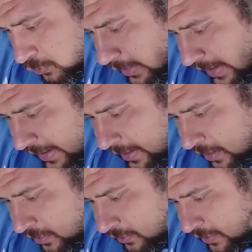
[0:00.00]

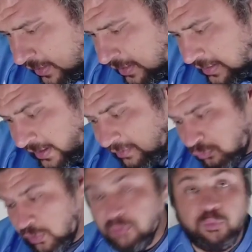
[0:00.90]
ولا اخر لا
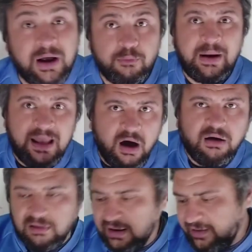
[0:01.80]

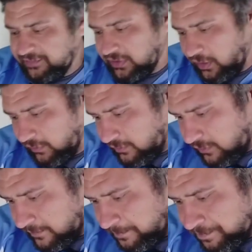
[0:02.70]
والاخر لا
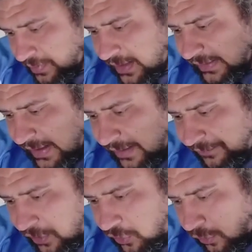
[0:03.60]
يستحق لدينا
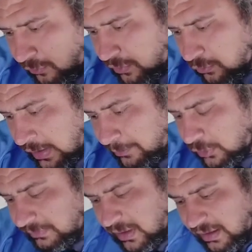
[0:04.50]
فريق قوي ولا
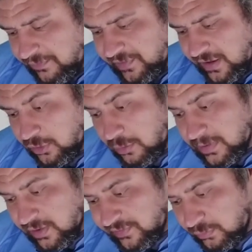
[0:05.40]
بد من الحفاظ على
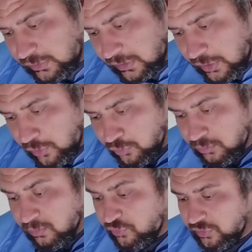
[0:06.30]
القوام الذي
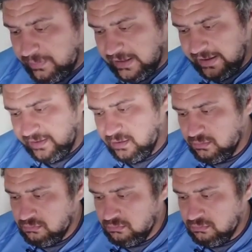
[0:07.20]
وضعناه منذ البدايه